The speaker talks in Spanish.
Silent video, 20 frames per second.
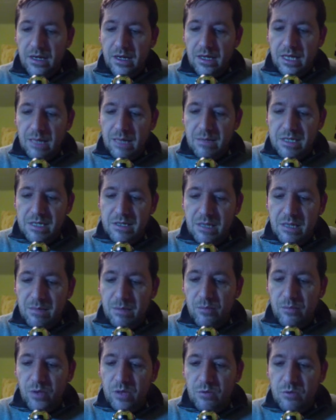Además también
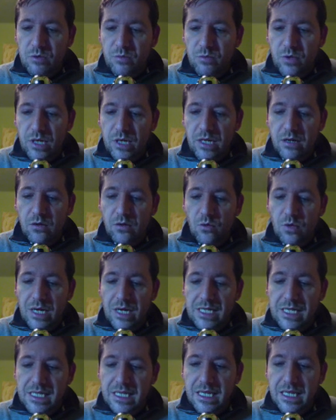podemos poner una
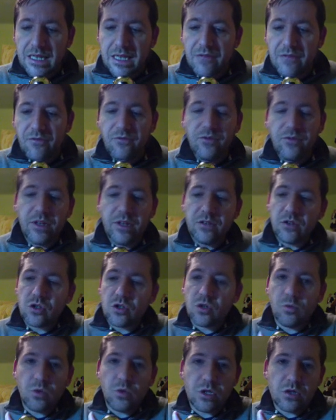serie de filtros
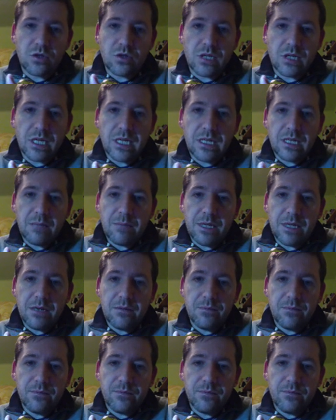como estos de aquí también,